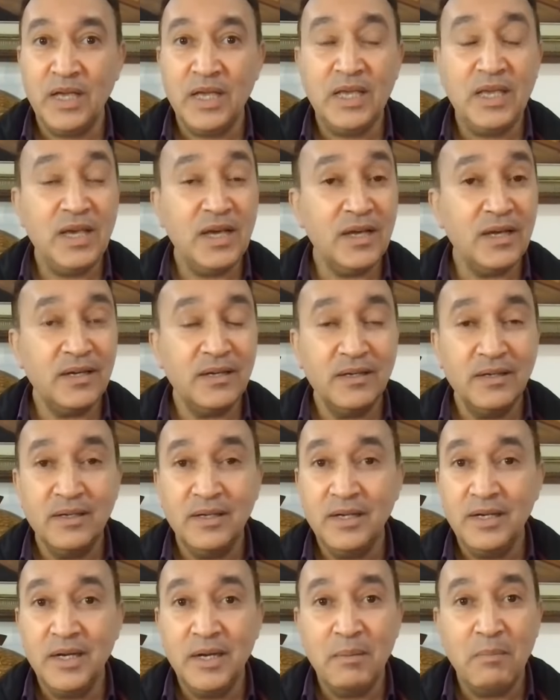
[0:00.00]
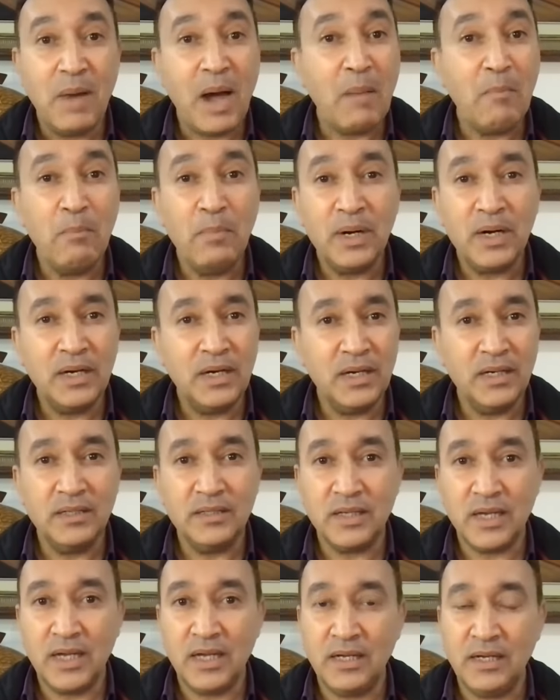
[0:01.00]
ياك ما عمرني
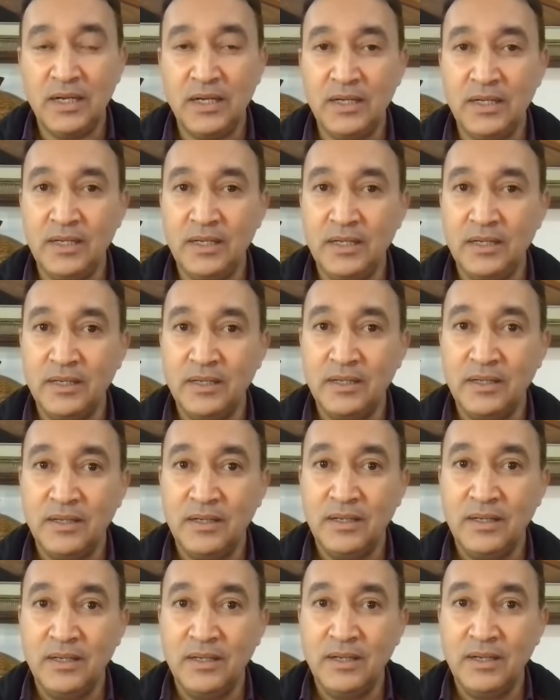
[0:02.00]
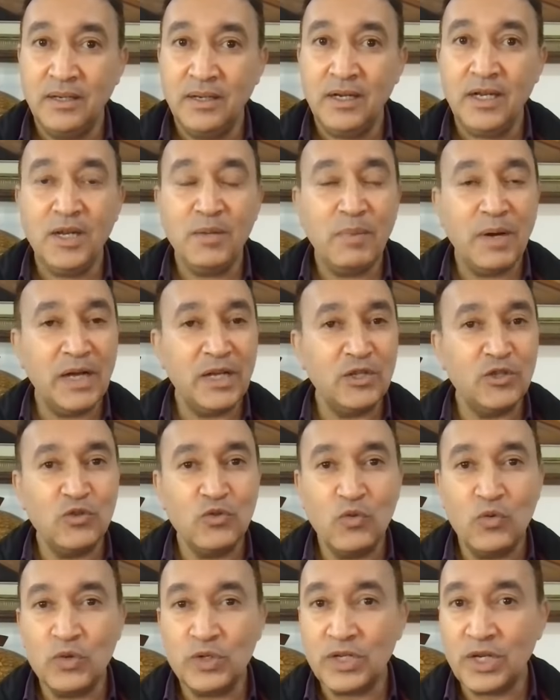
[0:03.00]
كنت اناني اللي بغى
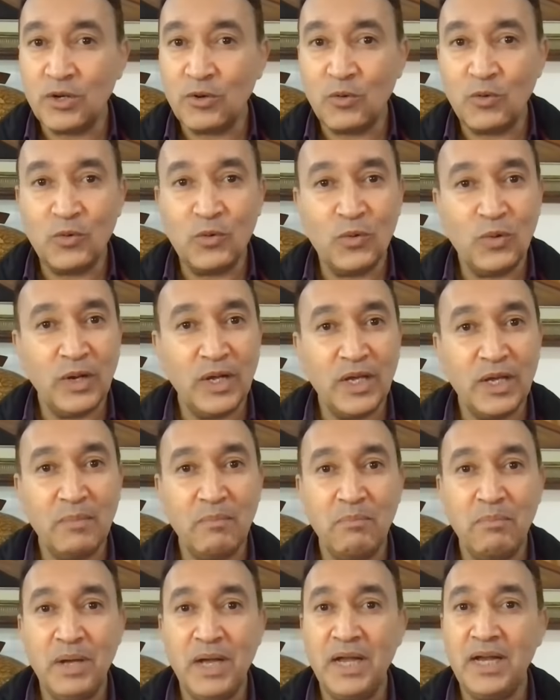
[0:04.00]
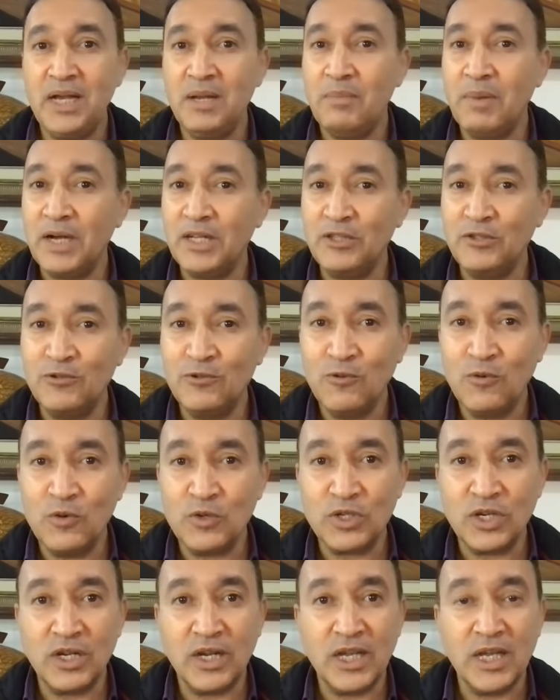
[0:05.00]
يتزوج كنقول له الله يربح اللي بغى
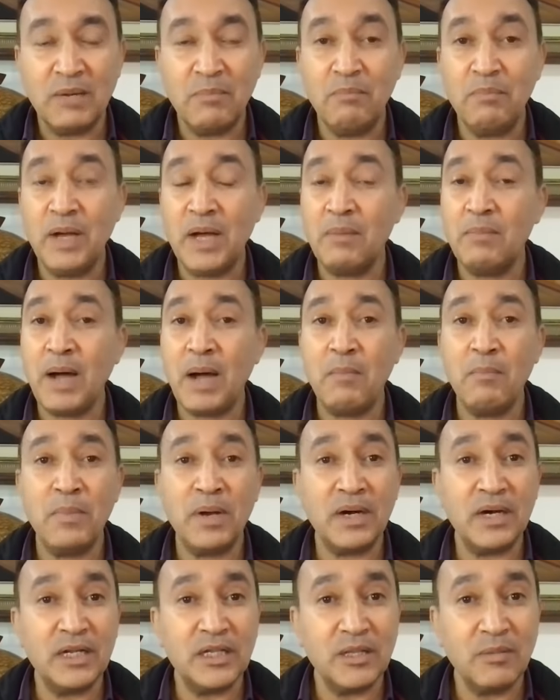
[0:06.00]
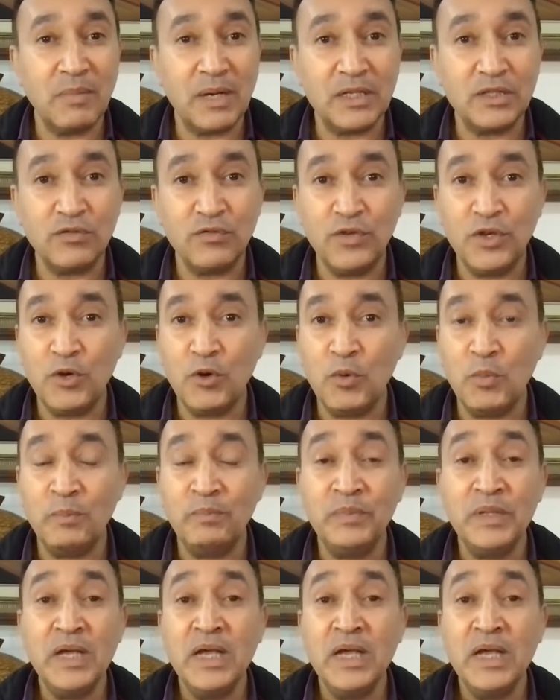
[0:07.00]
تزوج الله يربح ما عمرني طمعت فيهم